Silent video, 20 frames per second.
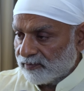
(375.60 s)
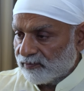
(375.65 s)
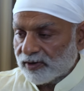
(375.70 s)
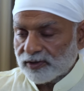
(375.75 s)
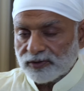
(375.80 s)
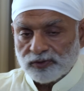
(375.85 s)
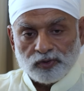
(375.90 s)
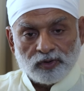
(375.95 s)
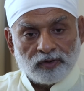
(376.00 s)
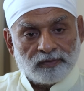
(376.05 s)

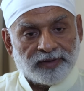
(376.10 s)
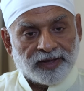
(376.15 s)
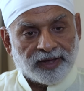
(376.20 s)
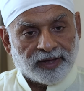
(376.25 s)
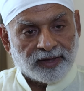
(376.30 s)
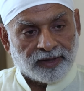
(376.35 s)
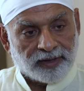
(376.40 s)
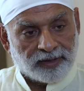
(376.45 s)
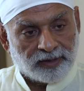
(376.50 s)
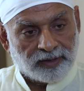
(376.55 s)
वर्तुल में
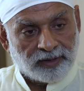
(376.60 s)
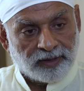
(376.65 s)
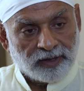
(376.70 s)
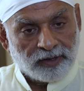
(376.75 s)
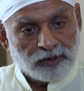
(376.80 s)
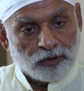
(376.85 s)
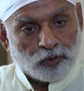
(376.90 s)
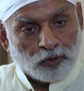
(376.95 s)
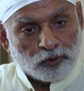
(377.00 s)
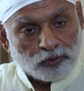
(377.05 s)
है
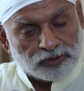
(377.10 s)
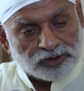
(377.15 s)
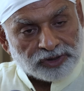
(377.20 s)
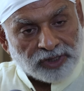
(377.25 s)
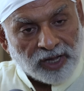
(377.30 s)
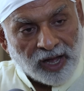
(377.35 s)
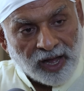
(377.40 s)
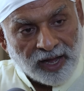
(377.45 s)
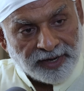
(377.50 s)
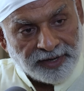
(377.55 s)
और उस
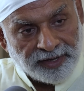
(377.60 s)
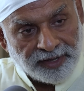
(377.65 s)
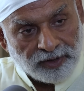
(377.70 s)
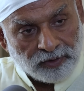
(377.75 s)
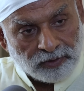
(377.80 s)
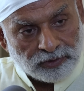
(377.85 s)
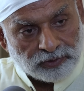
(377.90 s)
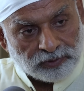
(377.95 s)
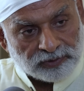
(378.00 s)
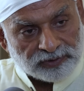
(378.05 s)
कहानी
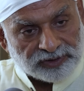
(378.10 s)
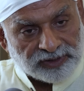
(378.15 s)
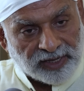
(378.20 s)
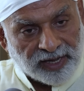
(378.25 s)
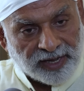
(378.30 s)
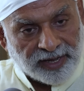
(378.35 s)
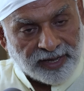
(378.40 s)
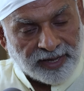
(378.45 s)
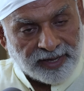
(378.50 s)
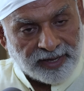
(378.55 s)
को जो सा
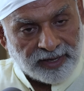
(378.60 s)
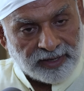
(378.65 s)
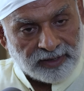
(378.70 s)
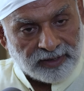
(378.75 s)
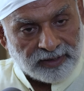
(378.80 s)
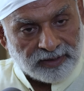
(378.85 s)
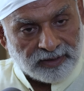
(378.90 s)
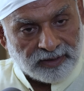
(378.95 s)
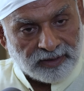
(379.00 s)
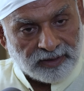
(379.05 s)
है
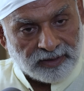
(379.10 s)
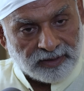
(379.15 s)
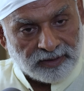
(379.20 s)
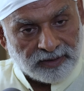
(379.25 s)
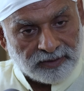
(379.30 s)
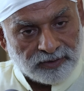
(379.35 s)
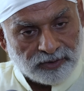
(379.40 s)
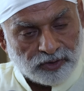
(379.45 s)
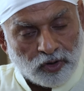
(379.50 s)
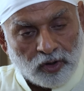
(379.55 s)

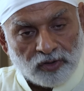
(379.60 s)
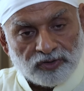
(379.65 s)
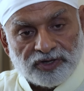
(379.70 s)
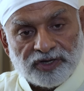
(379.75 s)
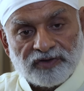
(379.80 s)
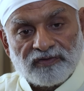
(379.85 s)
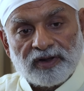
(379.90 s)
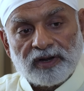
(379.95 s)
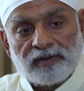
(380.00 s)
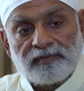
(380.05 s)
जो
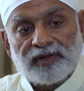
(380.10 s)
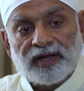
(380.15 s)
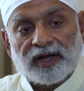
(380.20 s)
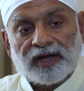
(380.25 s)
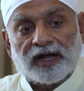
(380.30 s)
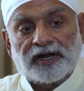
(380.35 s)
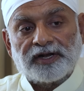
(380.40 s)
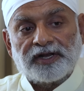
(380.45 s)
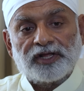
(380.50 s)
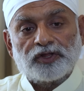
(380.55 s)
जीवन में
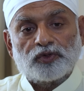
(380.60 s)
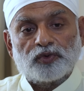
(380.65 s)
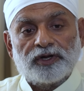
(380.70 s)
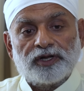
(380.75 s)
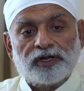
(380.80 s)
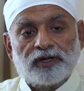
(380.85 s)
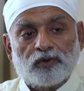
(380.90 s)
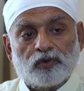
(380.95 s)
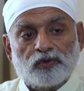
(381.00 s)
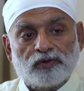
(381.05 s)
घटित
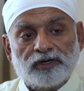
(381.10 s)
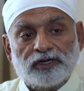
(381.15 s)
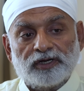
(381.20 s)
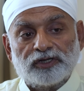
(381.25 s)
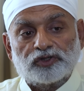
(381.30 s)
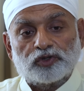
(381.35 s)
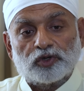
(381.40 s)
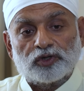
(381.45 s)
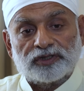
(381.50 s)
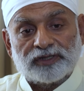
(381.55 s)
हुई
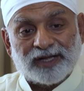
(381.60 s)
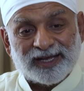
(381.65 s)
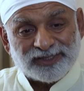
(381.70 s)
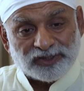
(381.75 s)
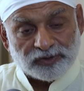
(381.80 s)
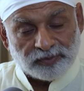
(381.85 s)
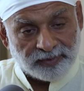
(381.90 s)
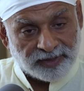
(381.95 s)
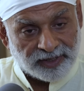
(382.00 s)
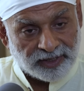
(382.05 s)

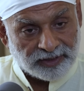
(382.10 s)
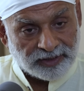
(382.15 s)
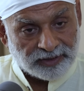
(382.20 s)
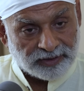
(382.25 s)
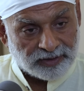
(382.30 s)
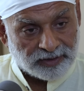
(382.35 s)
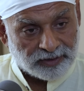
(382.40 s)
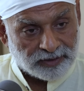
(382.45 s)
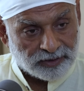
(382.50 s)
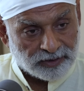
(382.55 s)
1910 में
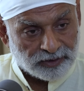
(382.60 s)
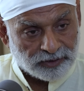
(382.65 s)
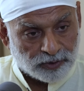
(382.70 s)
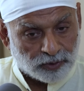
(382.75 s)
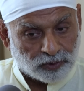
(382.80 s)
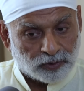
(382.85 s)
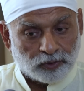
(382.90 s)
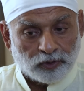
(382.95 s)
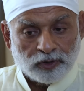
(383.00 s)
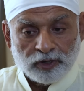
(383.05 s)

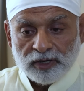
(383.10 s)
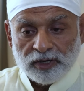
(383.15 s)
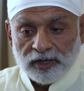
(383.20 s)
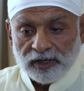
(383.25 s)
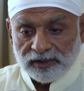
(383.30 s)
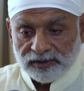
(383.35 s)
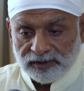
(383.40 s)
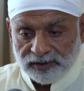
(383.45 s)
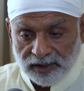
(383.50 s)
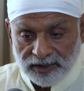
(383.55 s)
जो
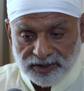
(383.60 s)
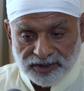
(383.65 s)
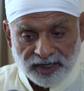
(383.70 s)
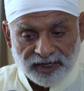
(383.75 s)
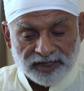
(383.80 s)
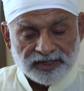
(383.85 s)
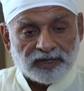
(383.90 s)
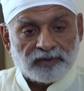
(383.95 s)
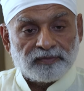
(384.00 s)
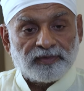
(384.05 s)

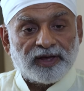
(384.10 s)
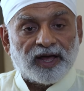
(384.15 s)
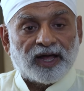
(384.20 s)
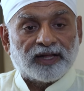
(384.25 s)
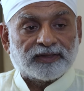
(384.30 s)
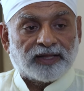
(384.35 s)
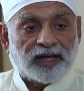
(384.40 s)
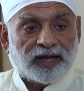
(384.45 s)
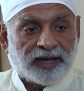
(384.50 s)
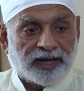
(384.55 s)
सच्चरित्र में
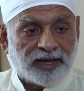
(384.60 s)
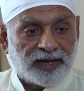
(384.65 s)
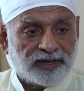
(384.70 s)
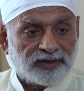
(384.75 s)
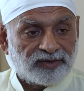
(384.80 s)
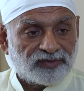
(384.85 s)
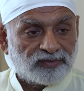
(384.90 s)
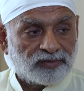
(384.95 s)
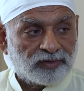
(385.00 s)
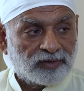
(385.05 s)
आता है
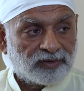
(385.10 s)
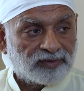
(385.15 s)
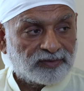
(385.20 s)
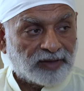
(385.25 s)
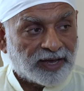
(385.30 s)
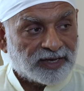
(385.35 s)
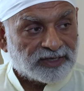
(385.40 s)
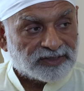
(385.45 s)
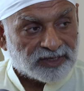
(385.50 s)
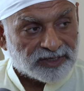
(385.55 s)

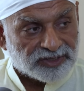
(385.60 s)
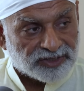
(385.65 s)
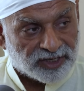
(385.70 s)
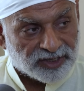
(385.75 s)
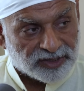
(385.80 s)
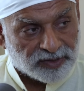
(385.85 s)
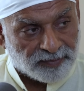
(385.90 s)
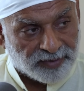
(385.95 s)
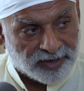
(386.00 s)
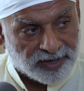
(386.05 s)
साई
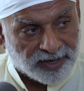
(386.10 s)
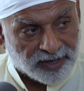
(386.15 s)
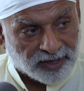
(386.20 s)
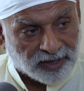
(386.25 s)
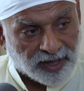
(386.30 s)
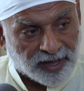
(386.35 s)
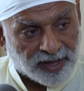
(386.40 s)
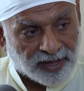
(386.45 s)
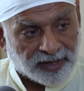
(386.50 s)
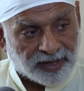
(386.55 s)
सच्चरित्र में
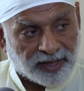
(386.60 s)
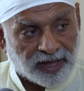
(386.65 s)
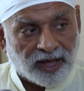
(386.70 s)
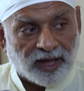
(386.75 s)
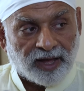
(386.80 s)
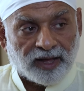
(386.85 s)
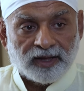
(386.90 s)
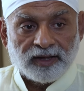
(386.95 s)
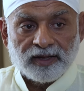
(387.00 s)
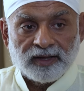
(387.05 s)
लिखा है
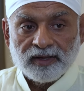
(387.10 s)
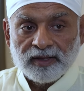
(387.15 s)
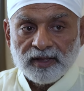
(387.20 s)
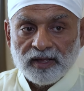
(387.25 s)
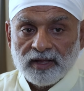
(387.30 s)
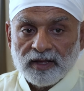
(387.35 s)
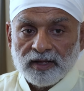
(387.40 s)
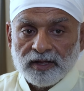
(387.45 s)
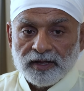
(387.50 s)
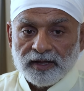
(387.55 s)
क्या
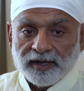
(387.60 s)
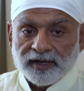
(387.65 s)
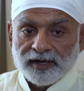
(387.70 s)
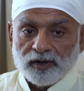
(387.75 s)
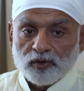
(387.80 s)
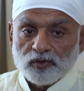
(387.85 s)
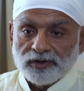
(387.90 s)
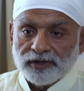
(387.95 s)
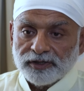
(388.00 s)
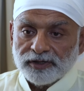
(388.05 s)

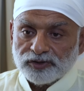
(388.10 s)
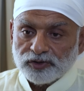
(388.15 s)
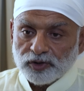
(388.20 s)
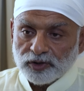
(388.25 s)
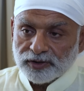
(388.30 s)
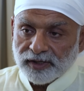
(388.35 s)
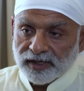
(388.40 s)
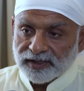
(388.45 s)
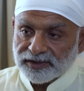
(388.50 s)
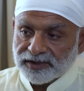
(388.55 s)
कि
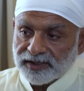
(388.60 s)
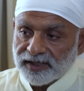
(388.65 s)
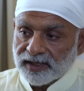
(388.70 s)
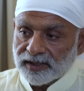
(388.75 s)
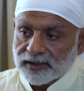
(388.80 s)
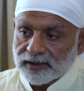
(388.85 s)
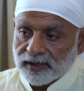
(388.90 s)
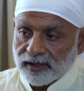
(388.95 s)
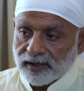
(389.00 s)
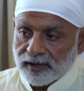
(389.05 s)
1910 के
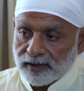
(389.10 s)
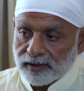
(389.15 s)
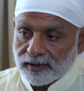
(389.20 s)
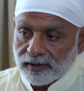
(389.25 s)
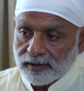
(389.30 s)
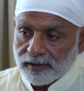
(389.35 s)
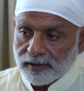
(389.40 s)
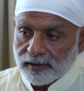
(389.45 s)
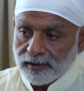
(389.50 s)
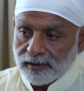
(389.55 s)
अंदर
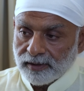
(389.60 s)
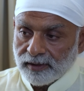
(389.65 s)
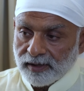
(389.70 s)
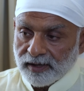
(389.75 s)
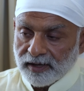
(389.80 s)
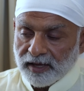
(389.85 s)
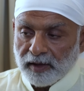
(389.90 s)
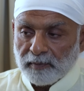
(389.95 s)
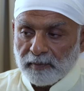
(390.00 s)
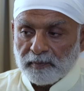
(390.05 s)

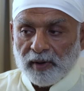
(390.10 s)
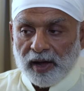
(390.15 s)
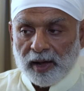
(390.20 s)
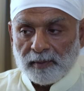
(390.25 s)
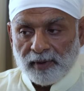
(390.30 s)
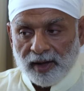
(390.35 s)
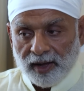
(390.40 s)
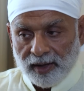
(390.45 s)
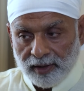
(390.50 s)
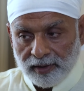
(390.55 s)
के
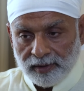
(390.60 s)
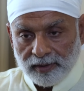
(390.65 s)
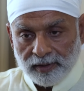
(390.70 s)
बाबा